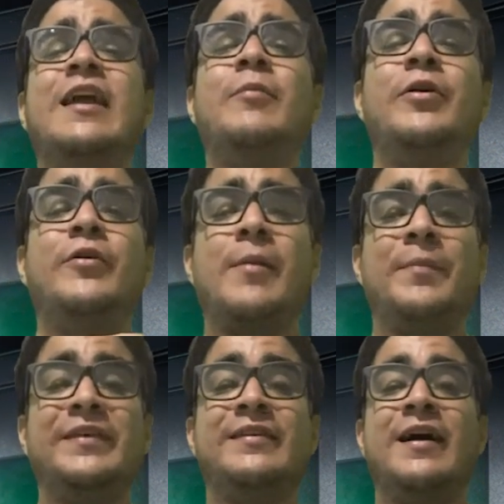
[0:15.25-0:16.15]
que el
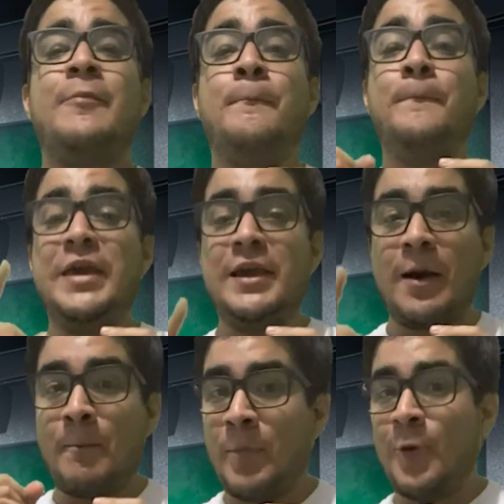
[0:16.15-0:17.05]
mediocampista
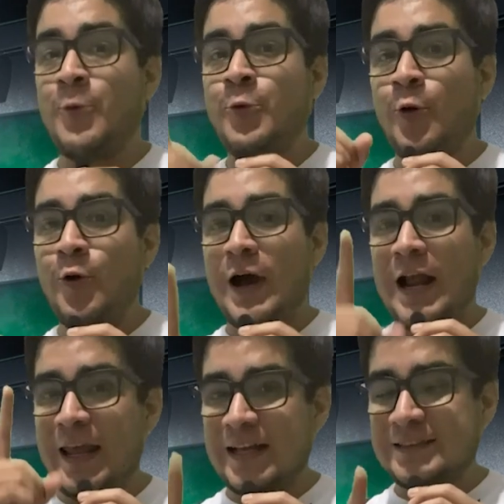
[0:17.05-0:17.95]
bicampeón con
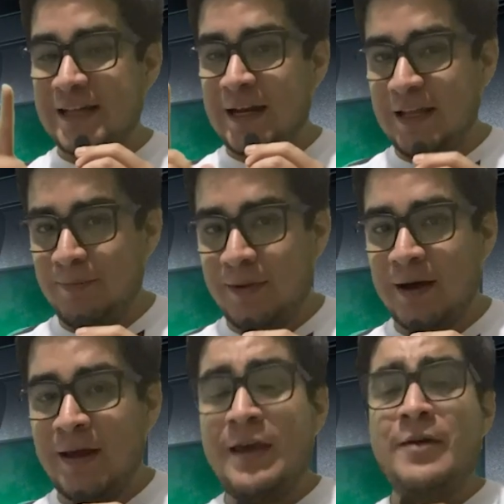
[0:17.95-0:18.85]
Alianza Lima
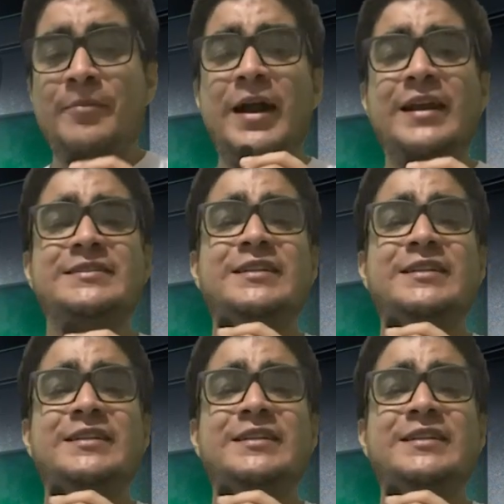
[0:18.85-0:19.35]
parece